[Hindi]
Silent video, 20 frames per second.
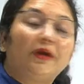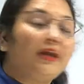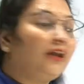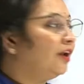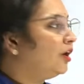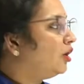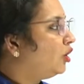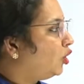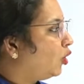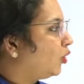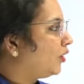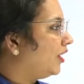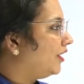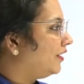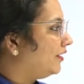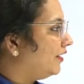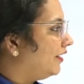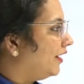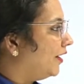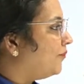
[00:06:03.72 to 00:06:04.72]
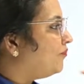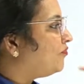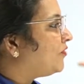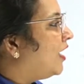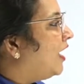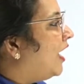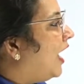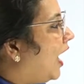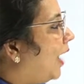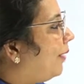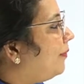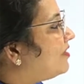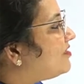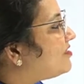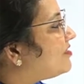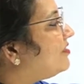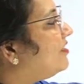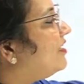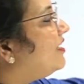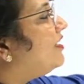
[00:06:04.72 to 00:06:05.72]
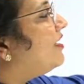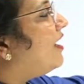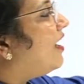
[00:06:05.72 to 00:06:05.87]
में लोकेटेड है अब इस डी